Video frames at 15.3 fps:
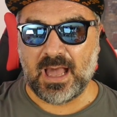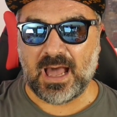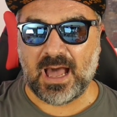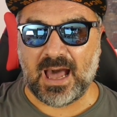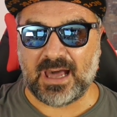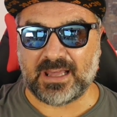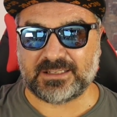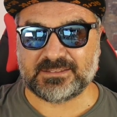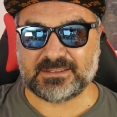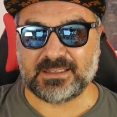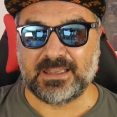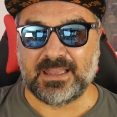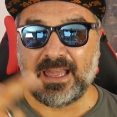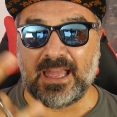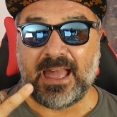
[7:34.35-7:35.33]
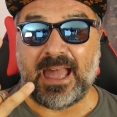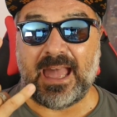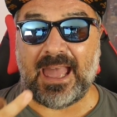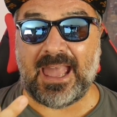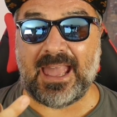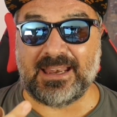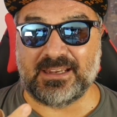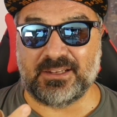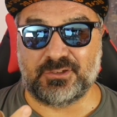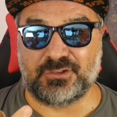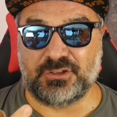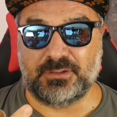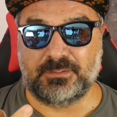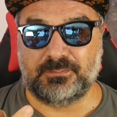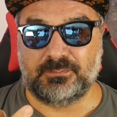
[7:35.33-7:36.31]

heart energy.